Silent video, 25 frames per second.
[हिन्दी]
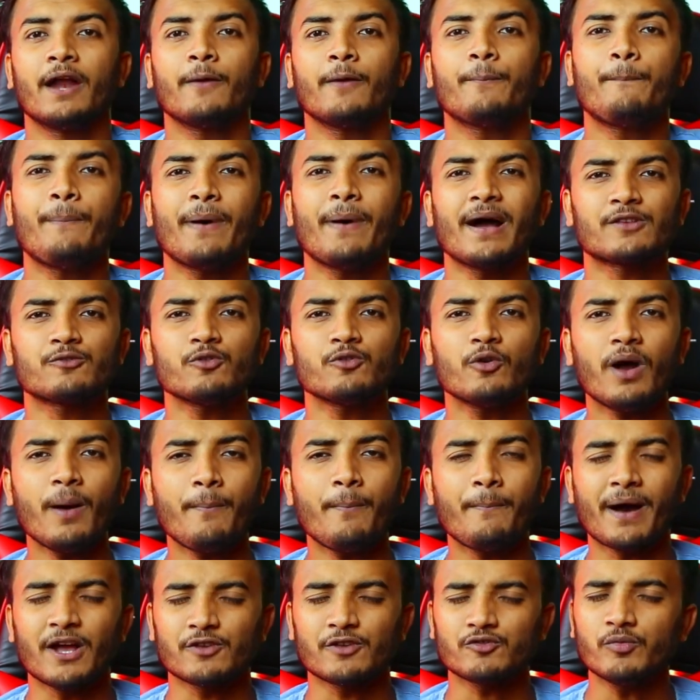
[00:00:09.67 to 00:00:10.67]
एंड पांचों का
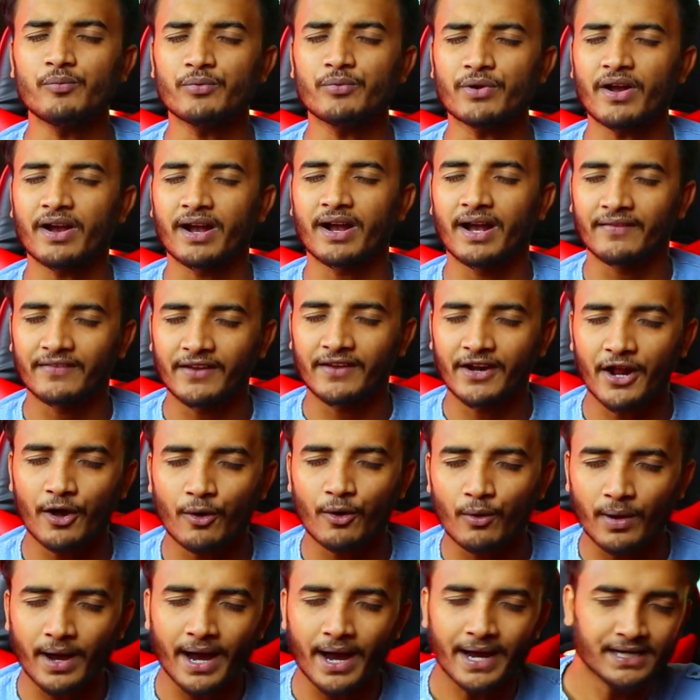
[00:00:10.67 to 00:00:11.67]
पांचों पूरा
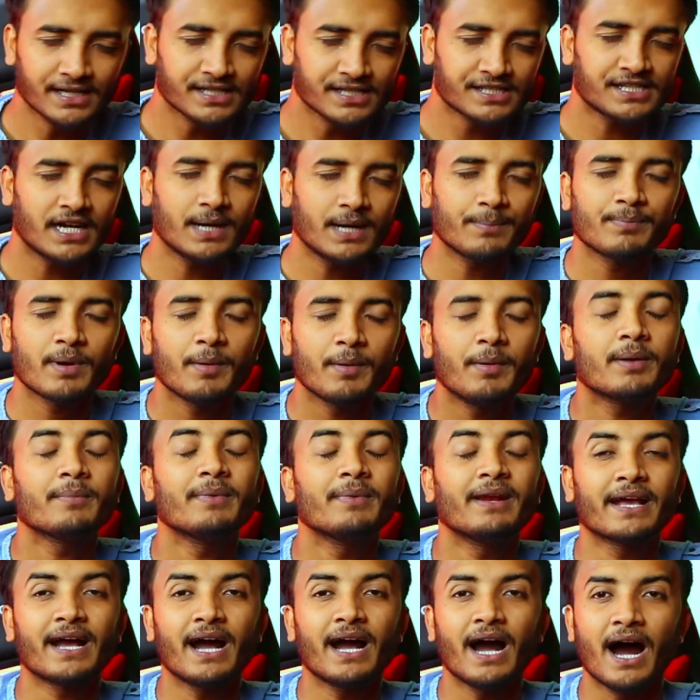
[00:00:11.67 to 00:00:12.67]
खतरनाक होगा इंस्टेंट पेमेंट
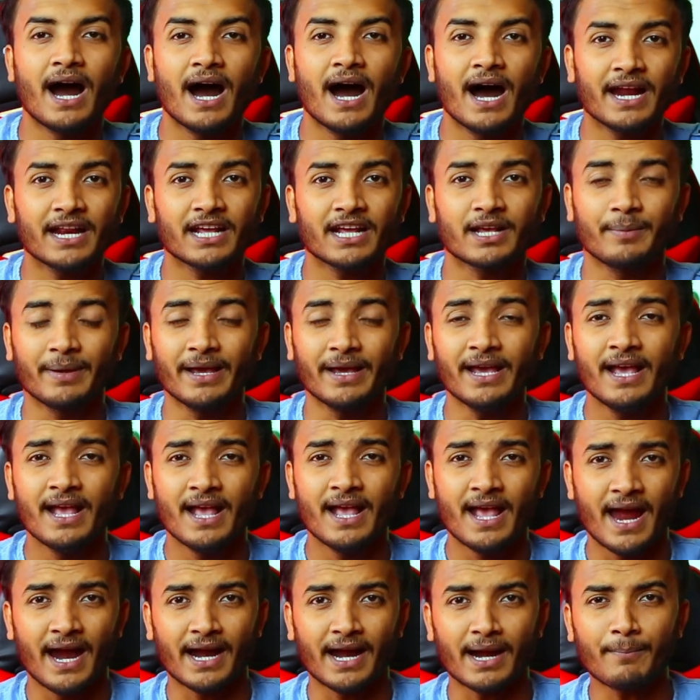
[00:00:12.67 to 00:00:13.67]
मिलेगा हर एक में
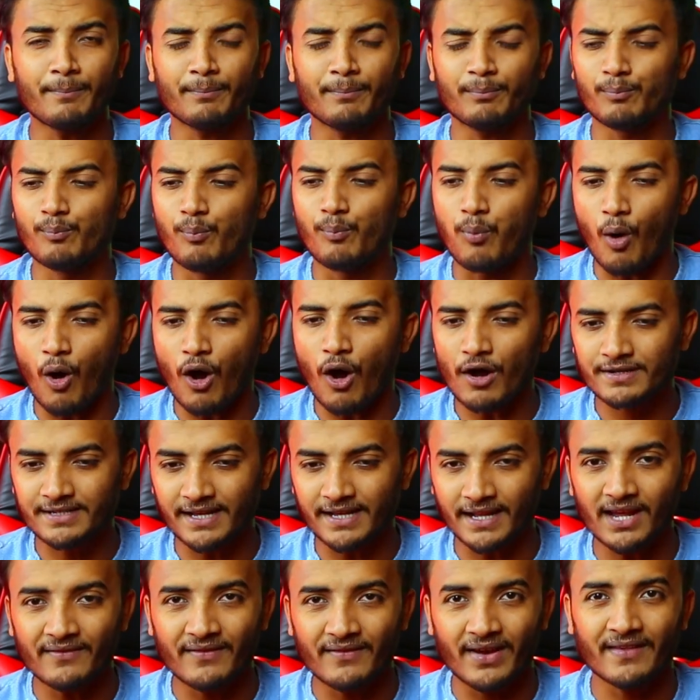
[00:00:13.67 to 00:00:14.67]
एंड आप बहुत
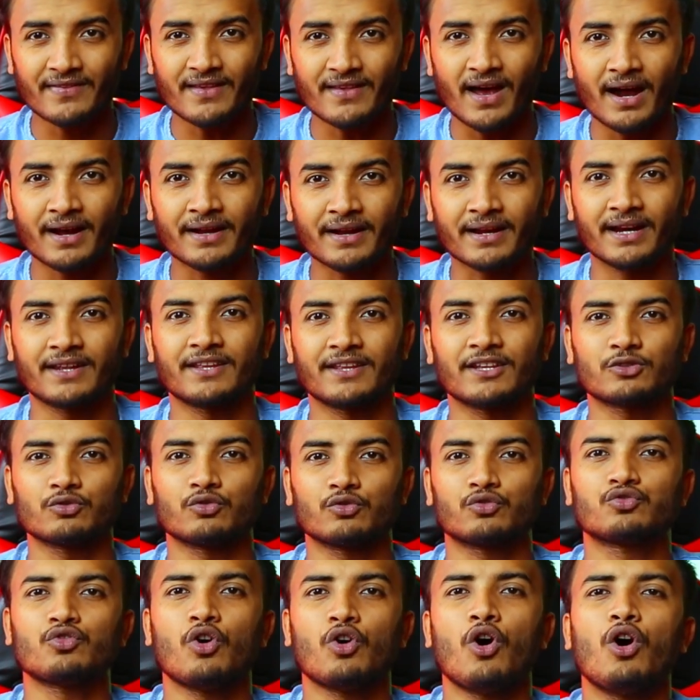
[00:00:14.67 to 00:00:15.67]
ज़्यादा पैसा अर्न कर सकते
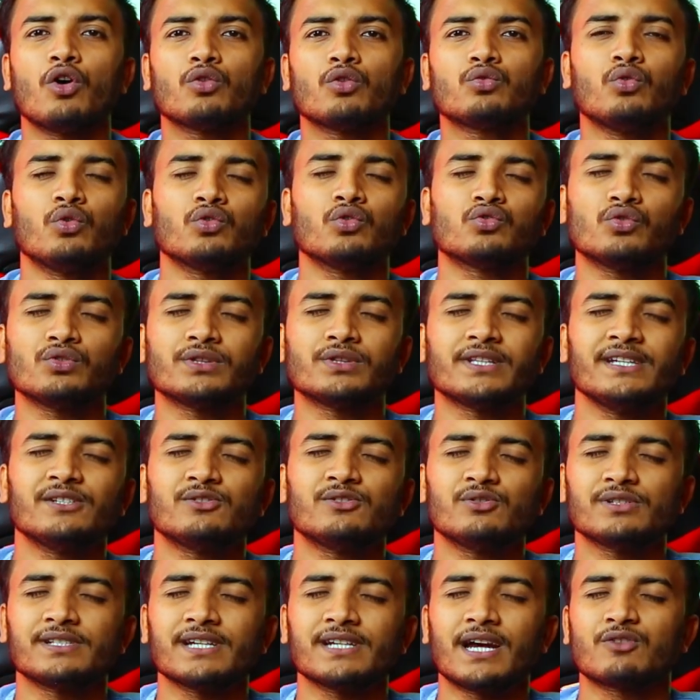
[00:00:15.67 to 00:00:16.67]
हो सौ दो सौ तीन
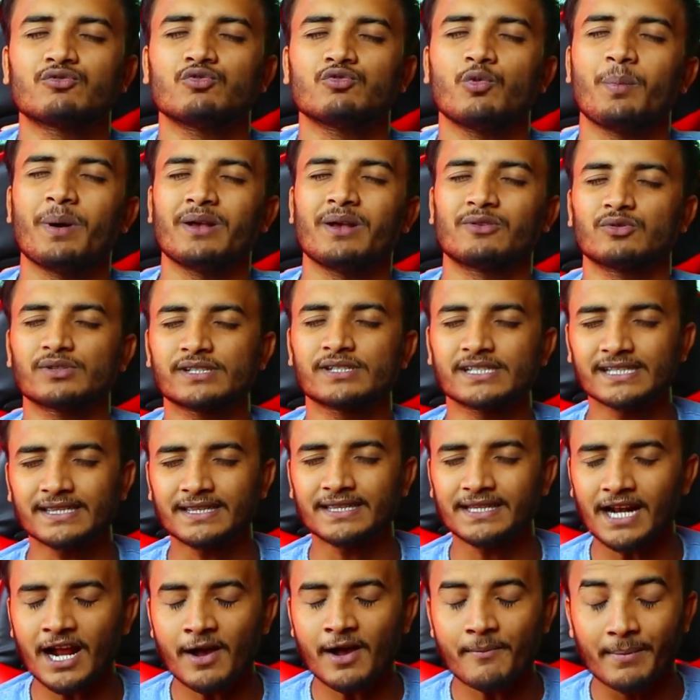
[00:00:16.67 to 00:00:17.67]
सौ चार सौ पाँच सौ
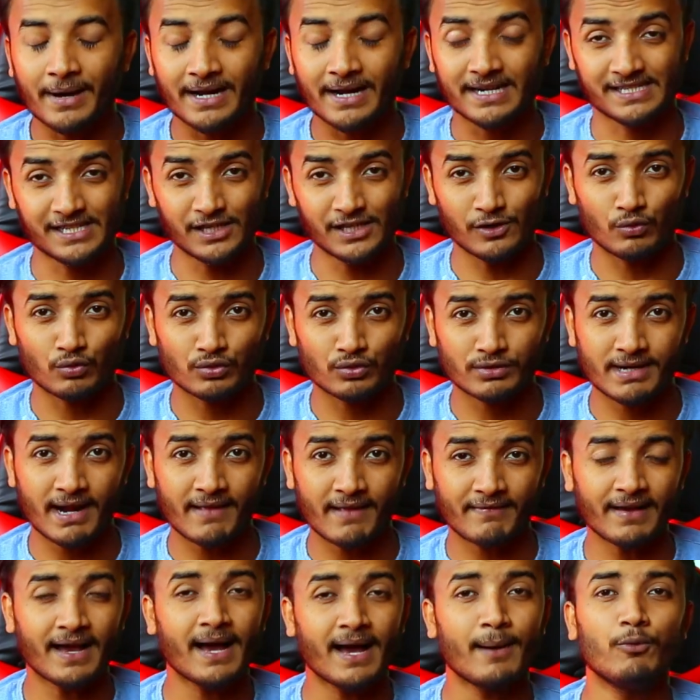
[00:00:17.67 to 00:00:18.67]
जितना मर्जी
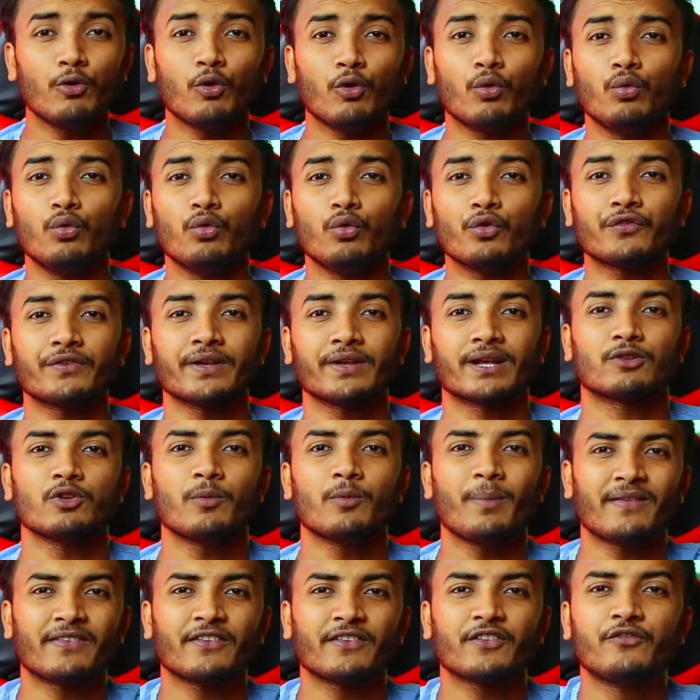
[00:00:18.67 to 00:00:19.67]
उतना तक आप लोग लूट सकते
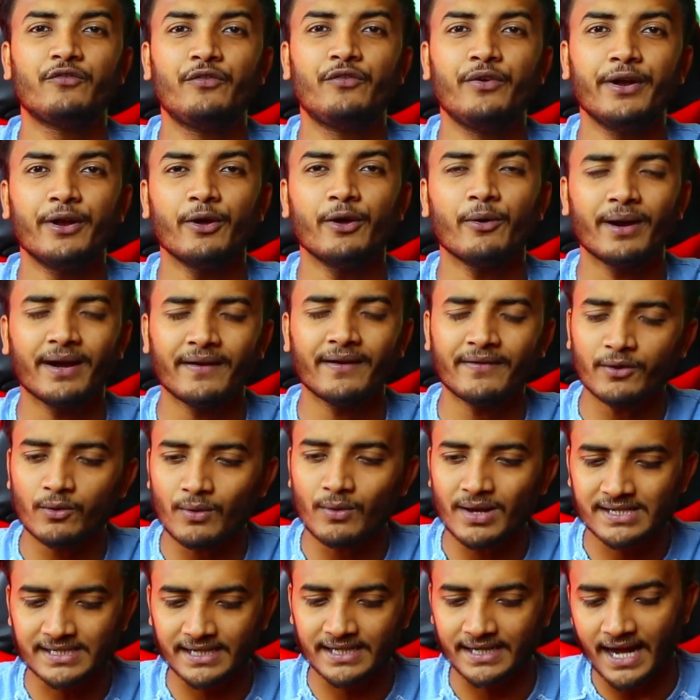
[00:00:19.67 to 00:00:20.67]
हो बस इस वीडियो को एंड तक
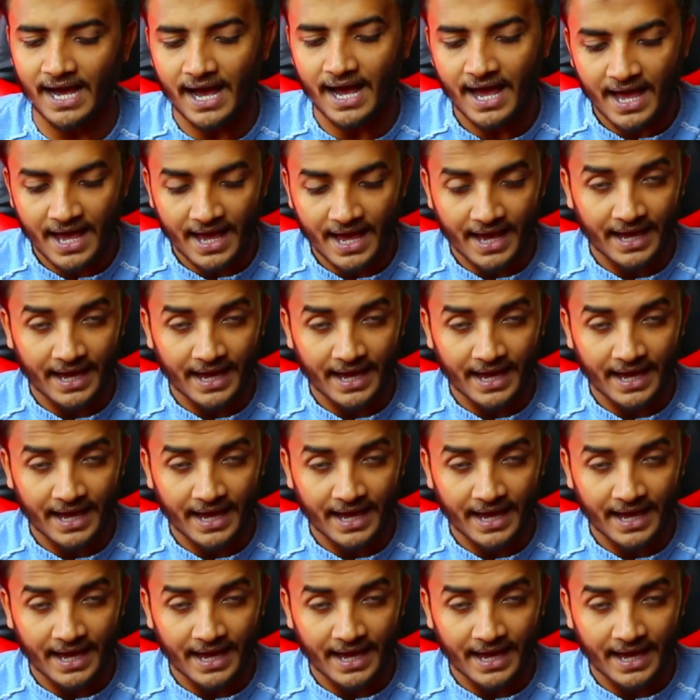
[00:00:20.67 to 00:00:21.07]
वॉच करना